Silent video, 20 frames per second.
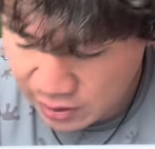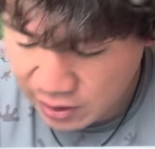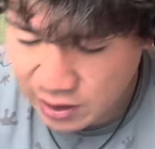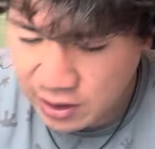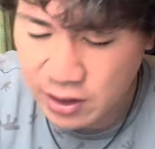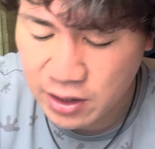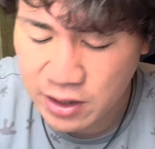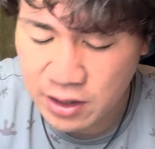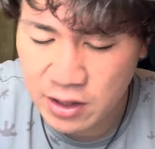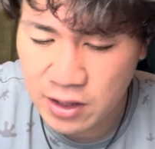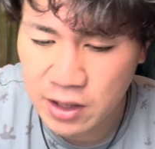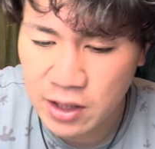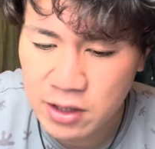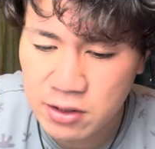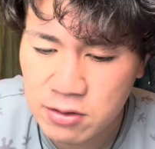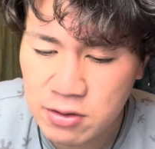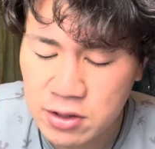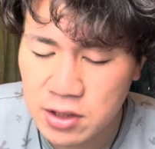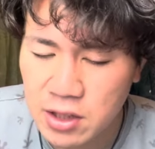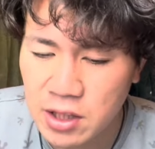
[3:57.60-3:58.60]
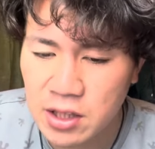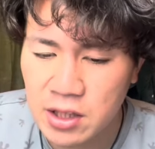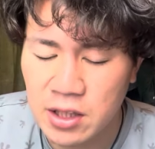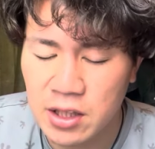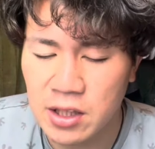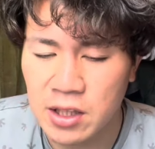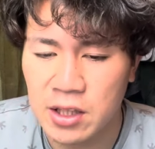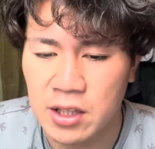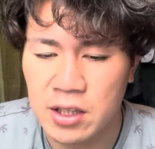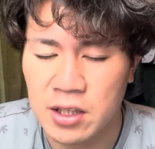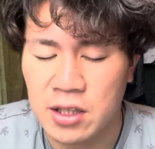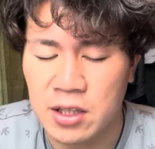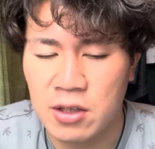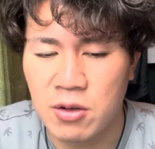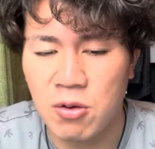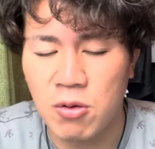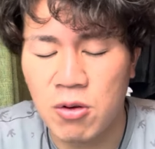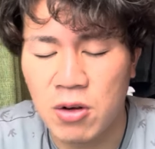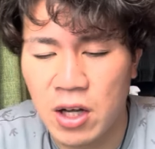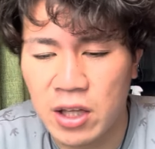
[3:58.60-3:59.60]
なかなかね、エグいんで、えー、
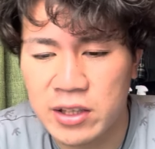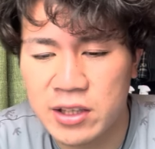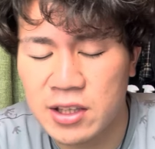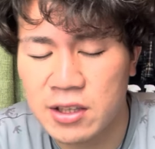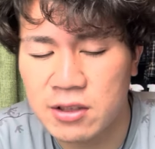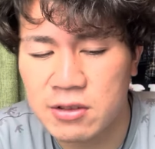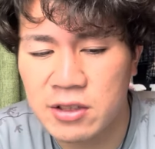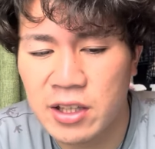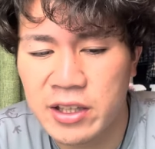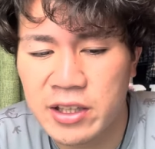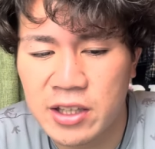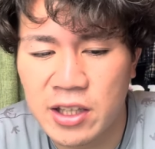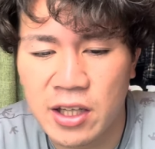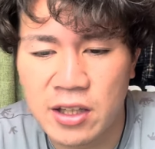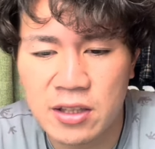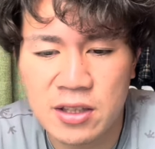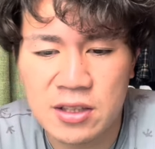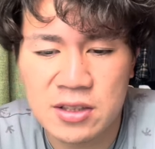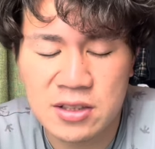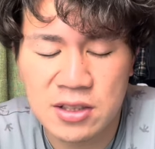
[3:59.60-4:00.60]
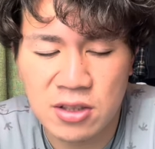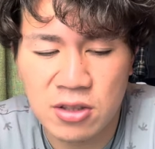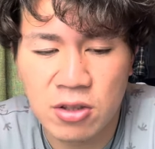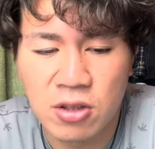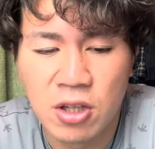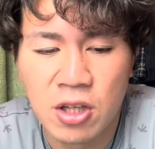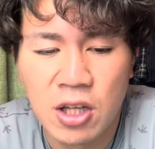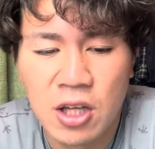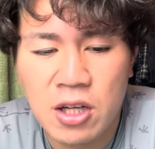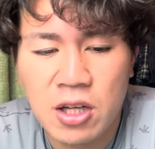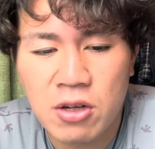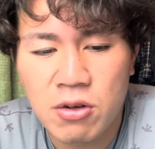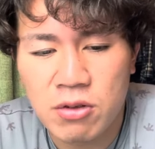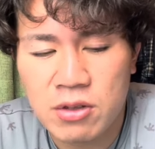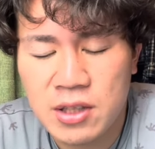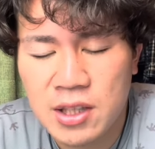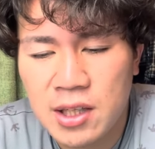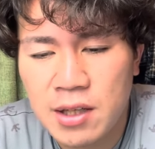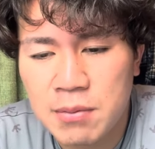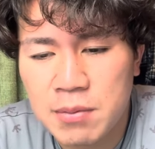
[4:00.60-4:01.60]
こう、勝ててるだけなんですけど、これ、
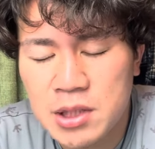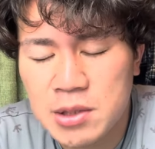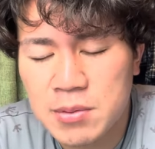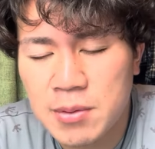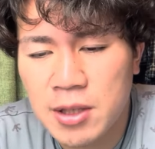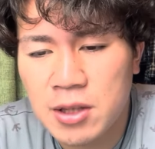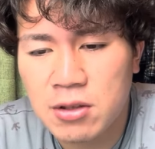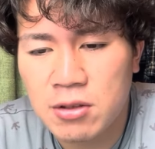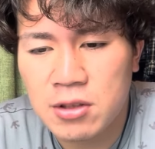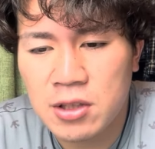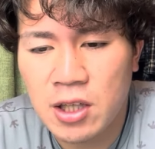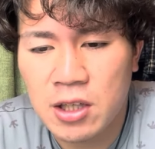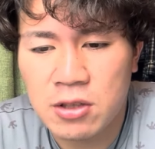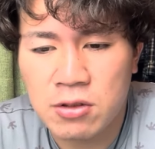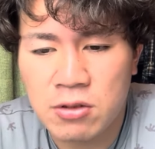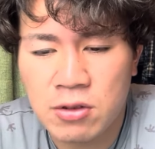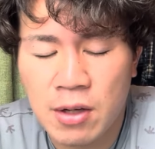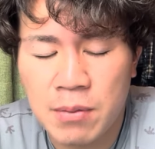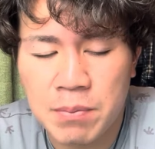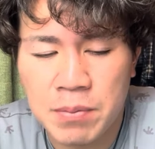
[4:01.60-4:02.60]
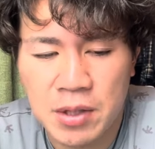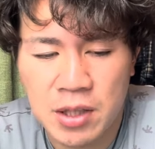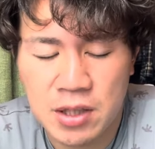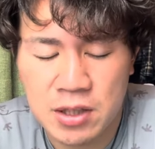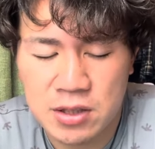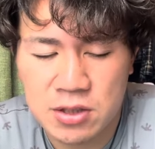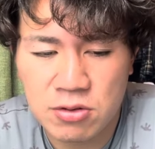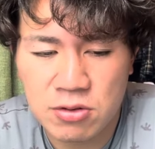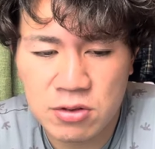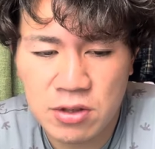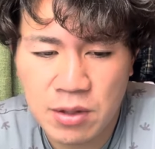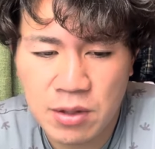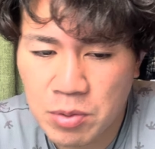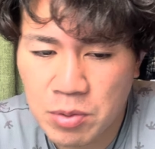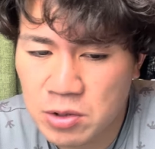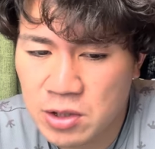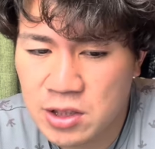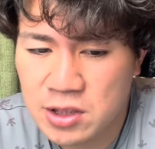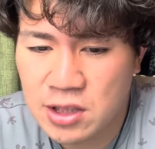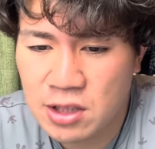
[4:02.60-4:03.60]
低反発バットになると、やっぱりね、そん
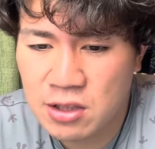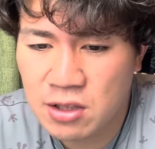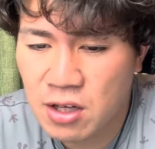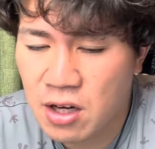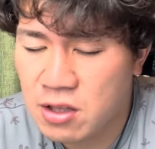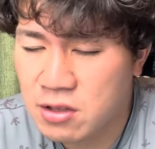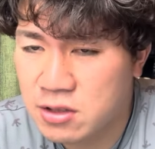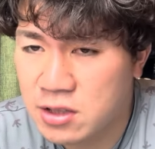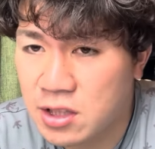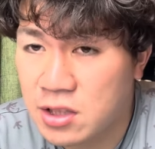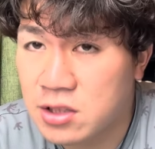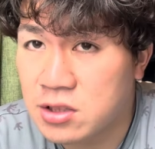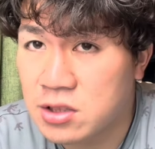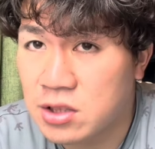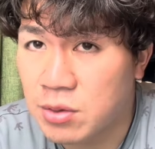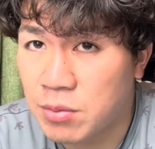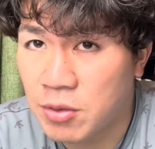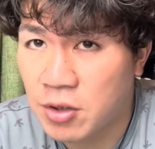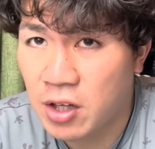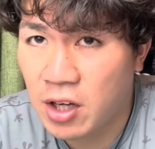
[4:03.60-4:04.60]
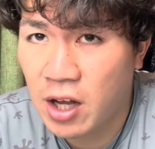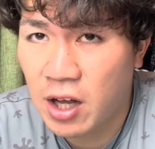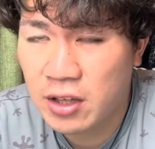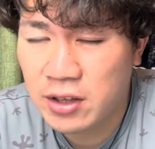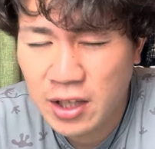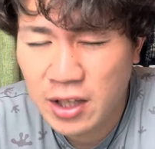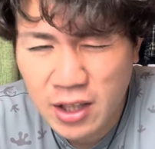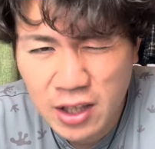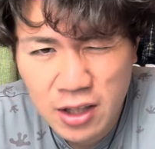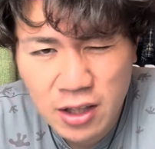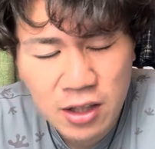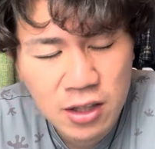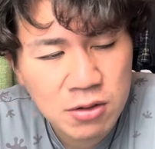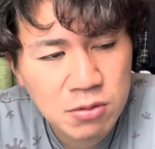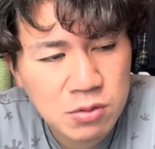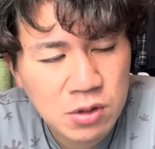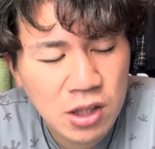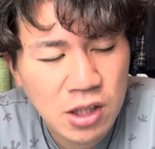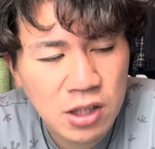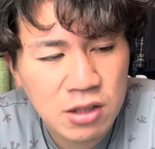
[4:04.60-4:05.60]
テンシャルがある選手でも、なかなかね、
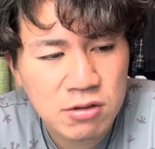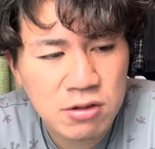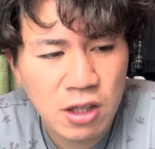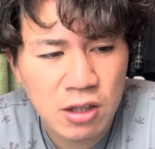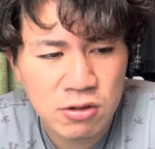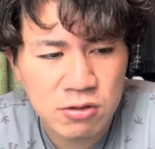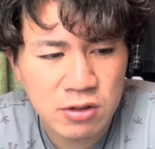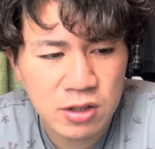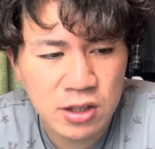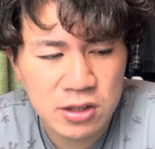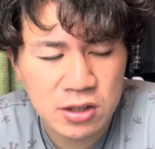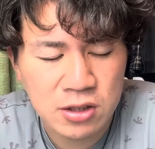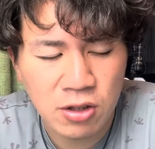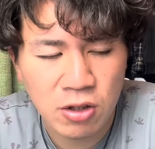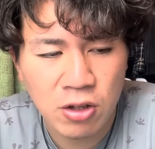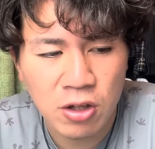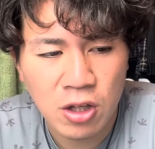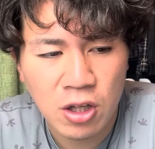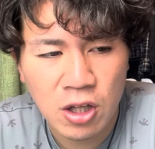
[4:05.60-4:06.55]
打てなくなるんですよ。